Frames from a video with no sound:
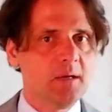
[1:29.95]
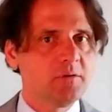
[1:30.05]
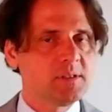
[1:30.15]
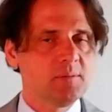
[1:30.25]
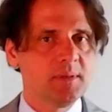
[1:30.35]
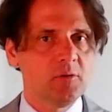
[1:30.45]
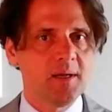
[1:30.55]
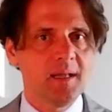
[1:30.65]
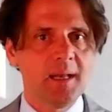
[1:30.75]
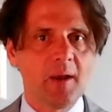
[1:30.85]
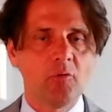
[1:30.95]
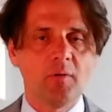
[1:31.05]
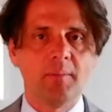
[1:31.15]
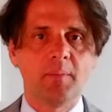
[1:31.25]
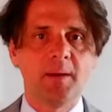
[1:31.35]
il consumatore italiano
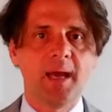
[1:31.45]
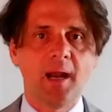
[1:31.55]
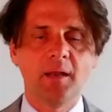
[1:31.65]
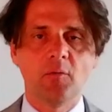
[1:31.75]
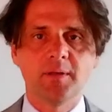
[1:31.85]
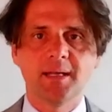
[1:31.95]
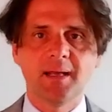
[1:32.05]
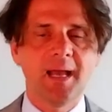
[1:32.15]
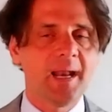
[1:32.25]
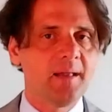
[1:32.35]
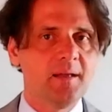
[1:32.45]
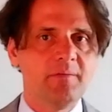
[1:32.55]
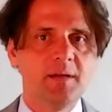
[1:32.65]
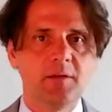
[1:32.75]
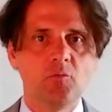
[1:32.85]
dovrebbe applicare l'aliquota italiana
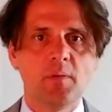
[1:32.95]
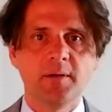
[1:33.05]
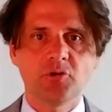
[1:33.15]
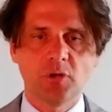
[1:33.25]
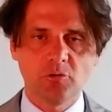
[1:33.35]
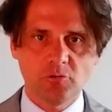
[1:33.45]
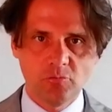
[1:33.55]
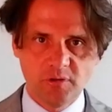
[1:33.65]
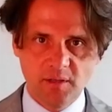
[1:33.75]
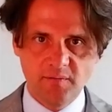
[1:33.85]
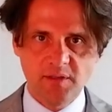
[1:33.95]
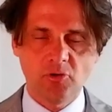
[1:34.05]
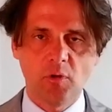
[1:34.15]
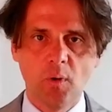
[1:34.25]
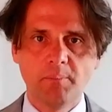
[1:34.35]
del 22% su un
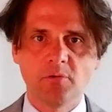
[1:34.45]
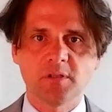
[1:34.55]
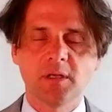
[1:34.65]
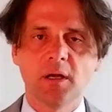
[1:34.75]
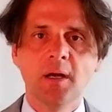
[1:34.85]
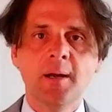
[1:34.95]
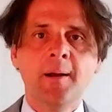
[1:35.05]
servizio di web hosting